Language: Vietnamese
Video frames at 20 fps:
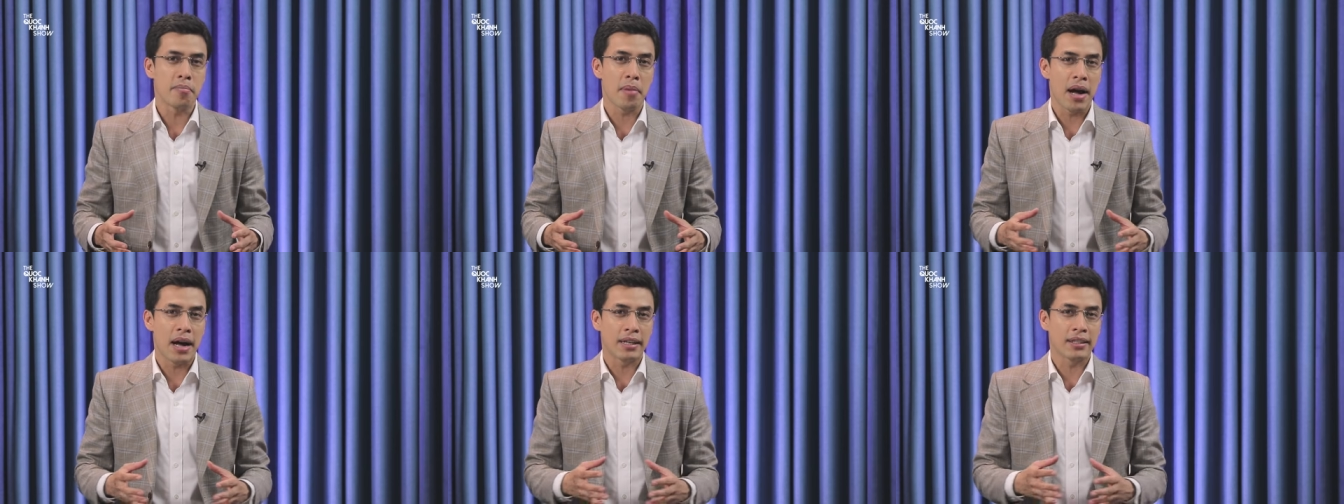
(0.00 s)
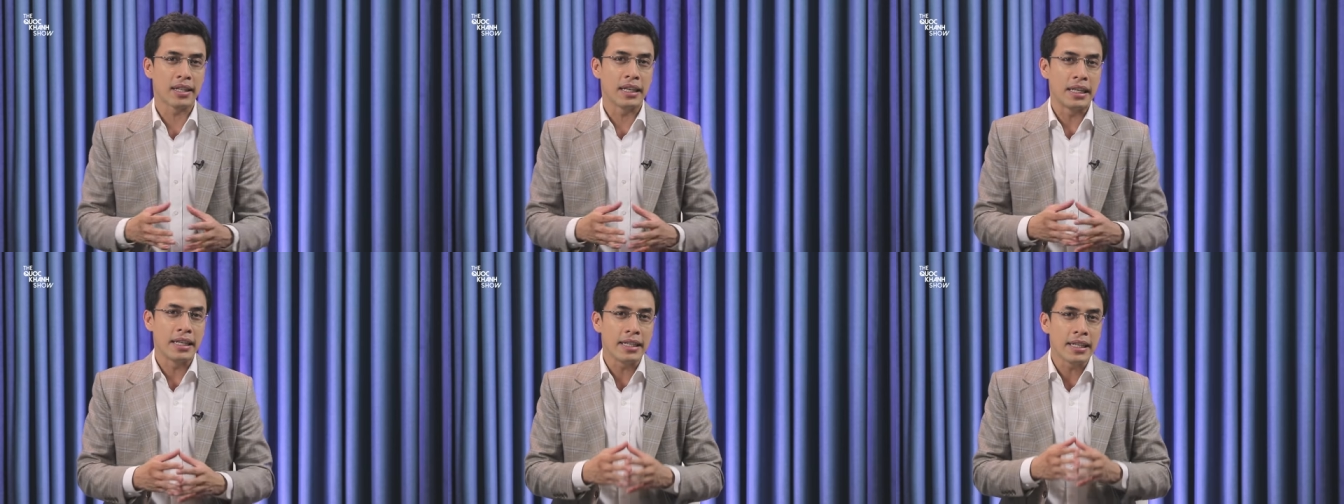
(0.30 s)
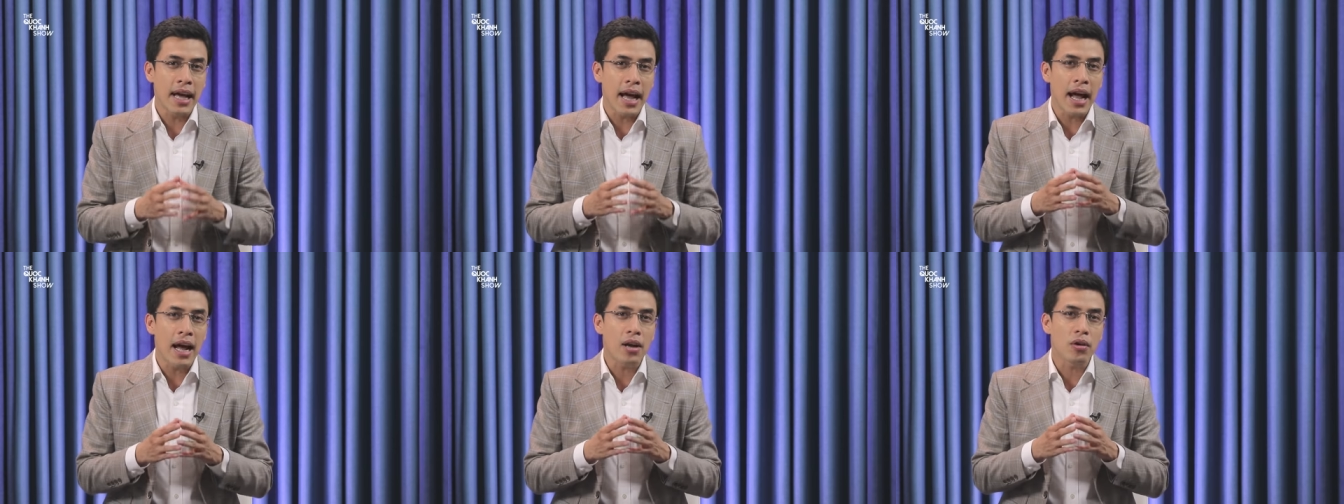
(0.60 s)
mà thị
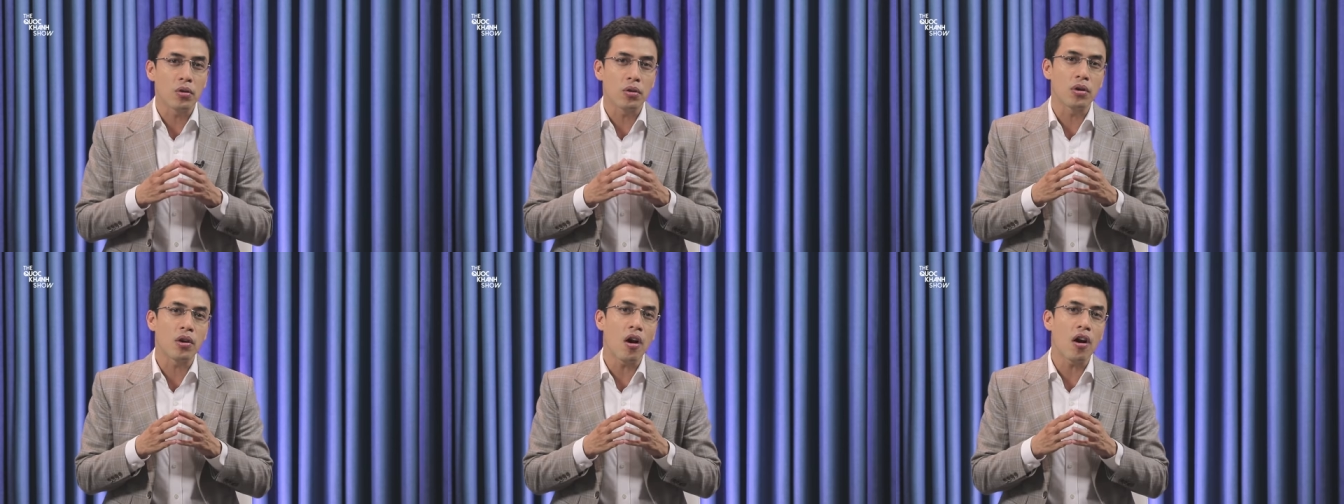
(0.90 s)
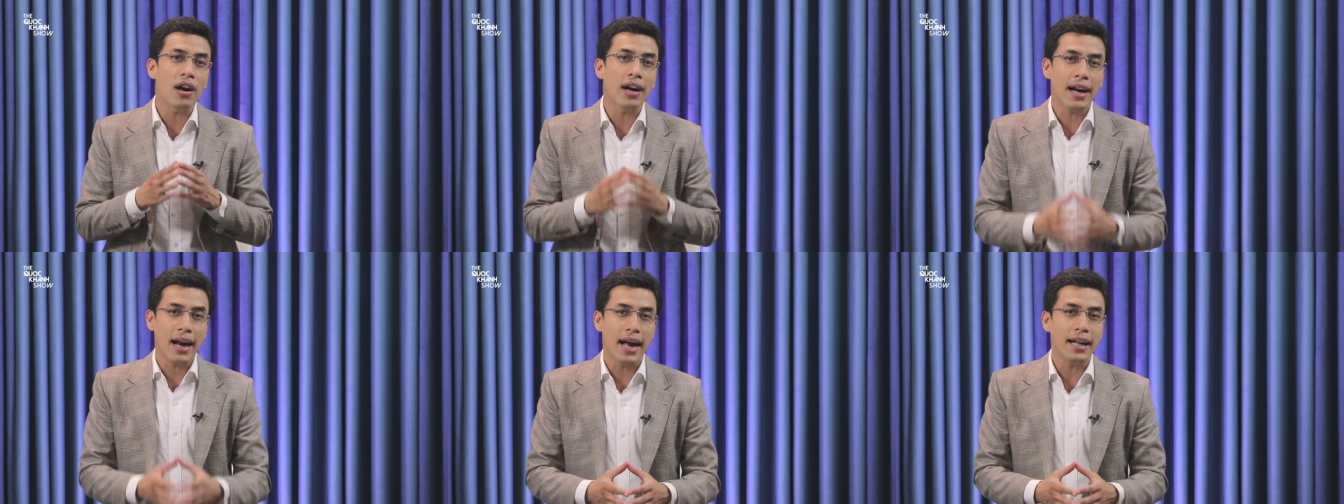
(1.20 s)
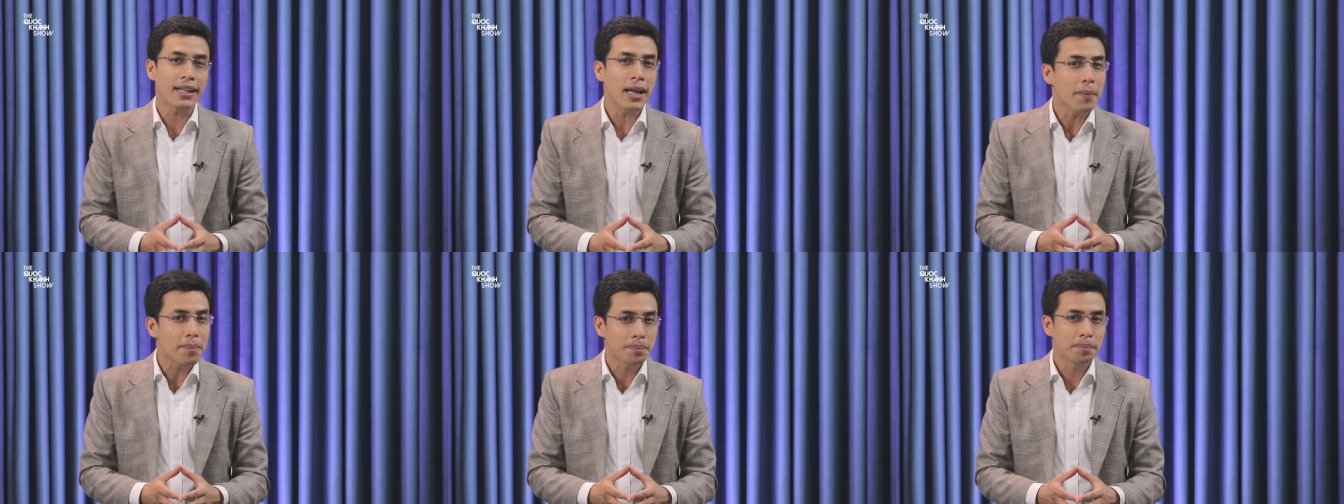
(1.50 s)
giá của nó
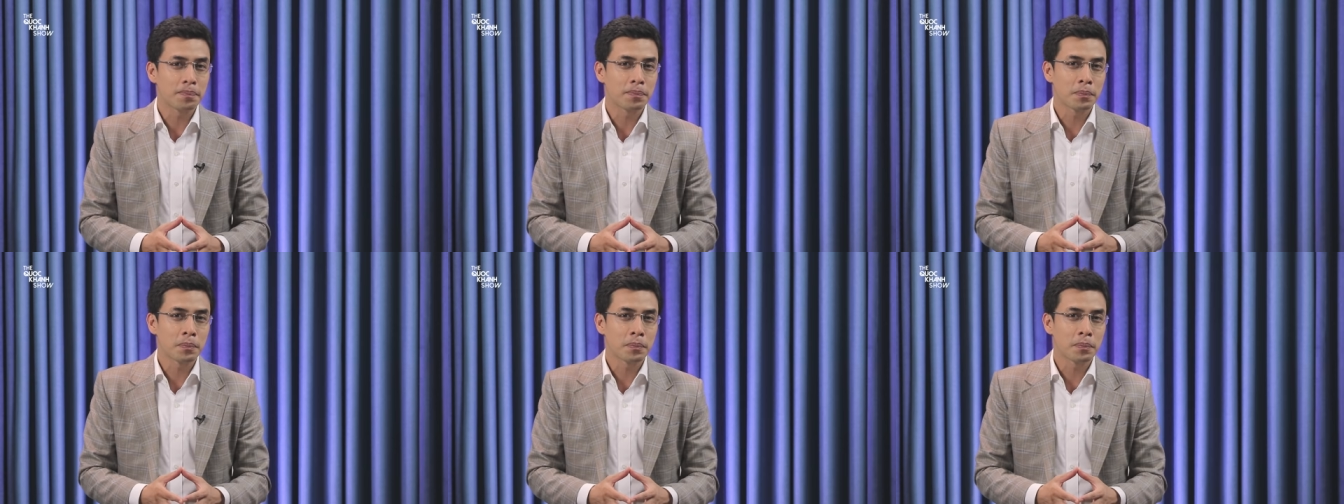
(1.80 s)
khá thấp.